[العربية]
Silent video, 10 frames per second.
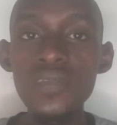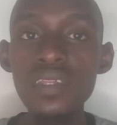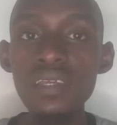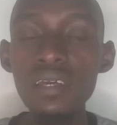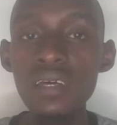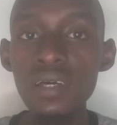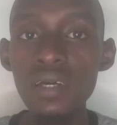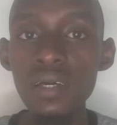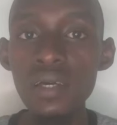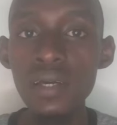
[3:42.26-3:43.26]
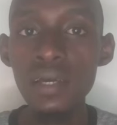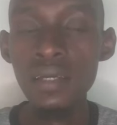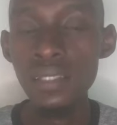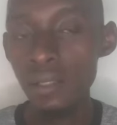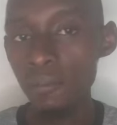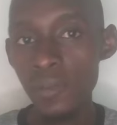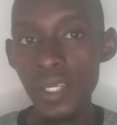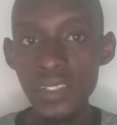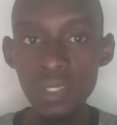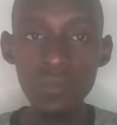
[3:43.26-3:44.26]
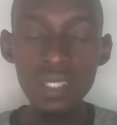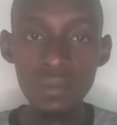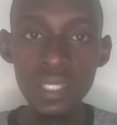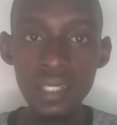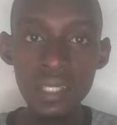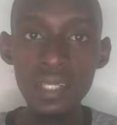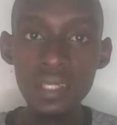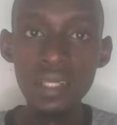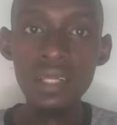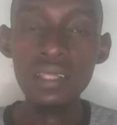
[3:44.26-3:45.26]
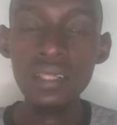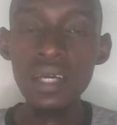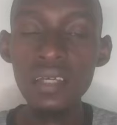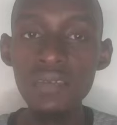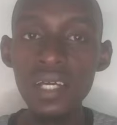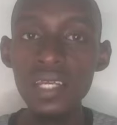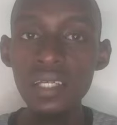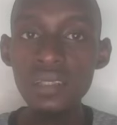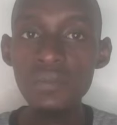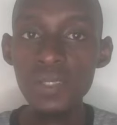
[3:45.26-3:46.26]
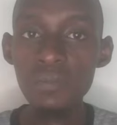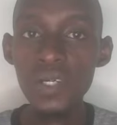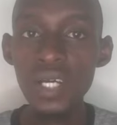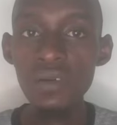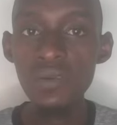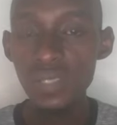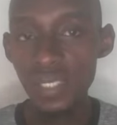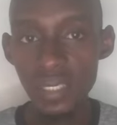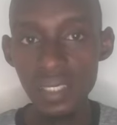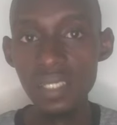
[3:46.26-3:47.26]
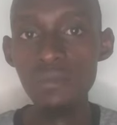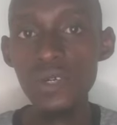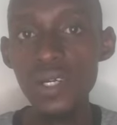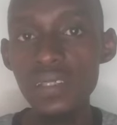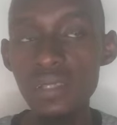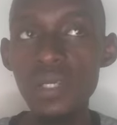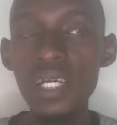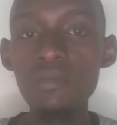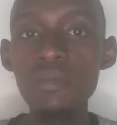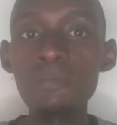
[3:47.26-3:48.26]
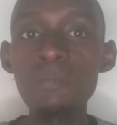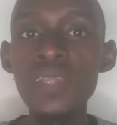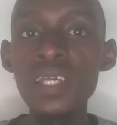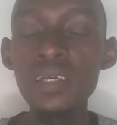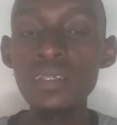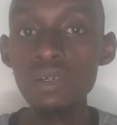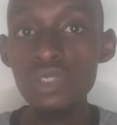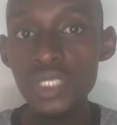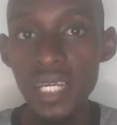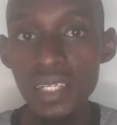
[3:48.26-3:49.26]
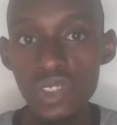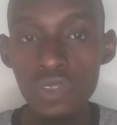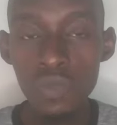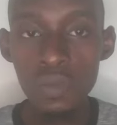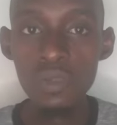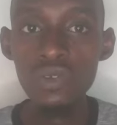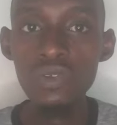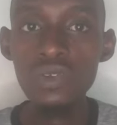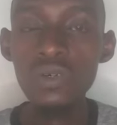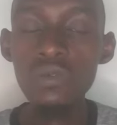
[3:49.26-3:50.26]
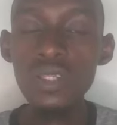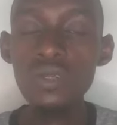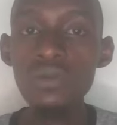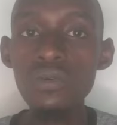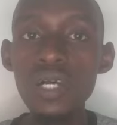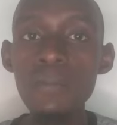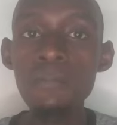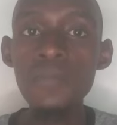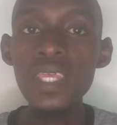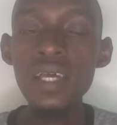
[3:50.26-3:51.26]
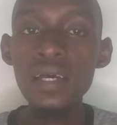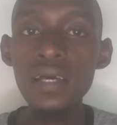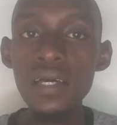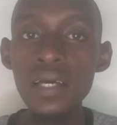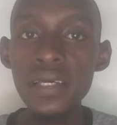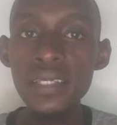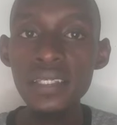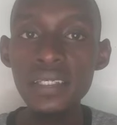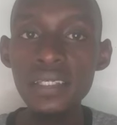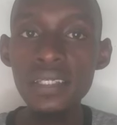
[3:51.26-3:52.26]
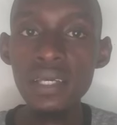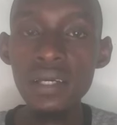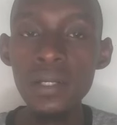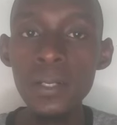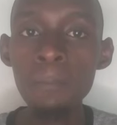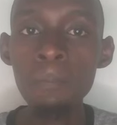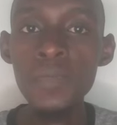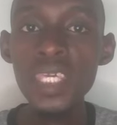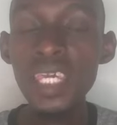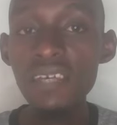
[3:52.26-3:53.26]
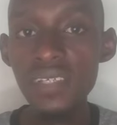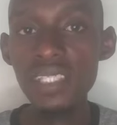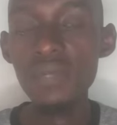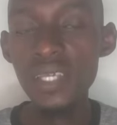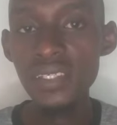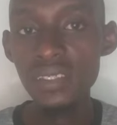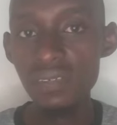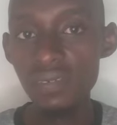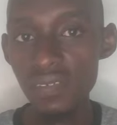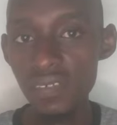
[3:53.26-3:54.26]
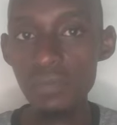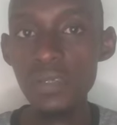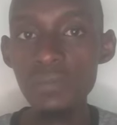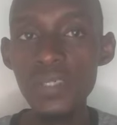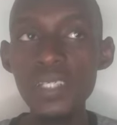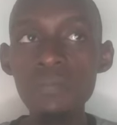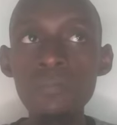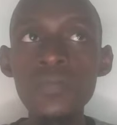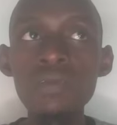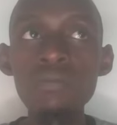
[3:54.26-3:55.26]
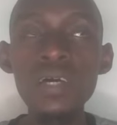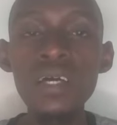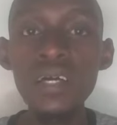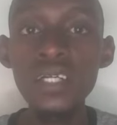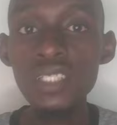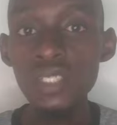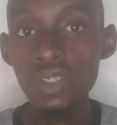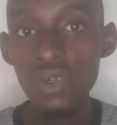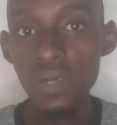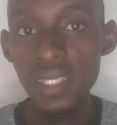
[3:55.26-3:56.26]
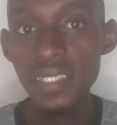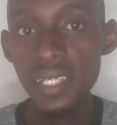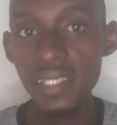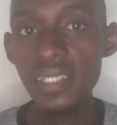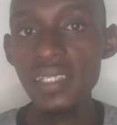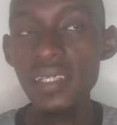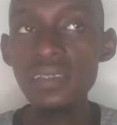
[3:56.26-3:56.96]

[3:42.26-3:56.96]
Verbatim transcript: أنا قسمت اللايف على عدد من المحاور دي, دي كمقدمة عامة نخش على صلب الموضوع واللي هو آه آه كيف يتميز الطفل في البرمجة آه اخترت العنوان ده تحديدا